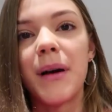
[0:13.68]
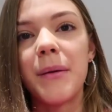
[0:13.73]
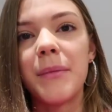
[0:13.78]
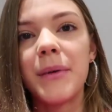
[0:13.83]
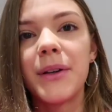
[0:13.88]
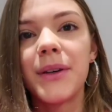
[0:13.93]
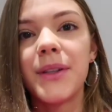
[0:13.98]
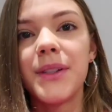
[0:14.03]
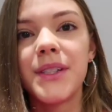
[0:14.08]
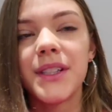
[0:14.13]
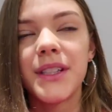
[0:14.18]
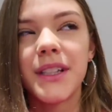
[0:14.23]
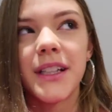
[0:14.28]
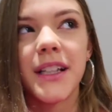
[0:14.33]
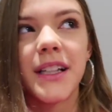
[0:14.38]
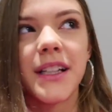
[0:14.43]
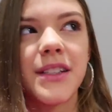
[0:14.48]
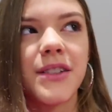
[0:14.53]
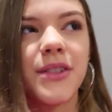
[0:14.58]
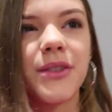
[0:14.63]
Mamy
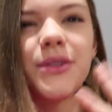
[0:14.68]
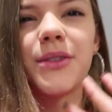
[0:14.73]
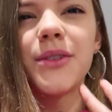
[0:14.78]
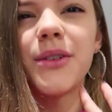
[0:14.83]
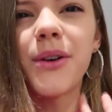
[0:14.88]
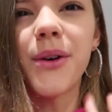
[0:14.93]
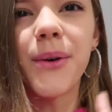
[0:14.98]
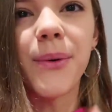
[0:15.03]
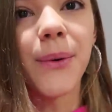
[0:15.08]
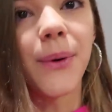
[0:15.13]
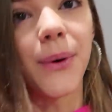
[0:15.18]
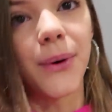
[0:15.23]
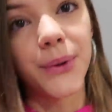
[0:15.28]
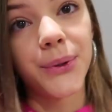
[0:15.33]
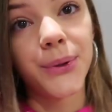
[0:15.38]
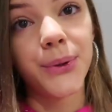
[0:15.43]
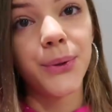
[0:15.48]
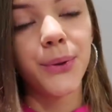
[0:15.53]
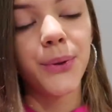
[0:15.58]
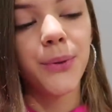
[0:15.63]
godzinę coś koło
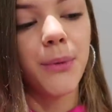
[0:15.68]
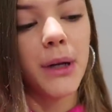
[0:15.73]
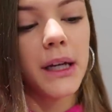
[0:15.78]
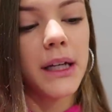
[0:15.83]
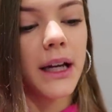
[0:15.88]
7,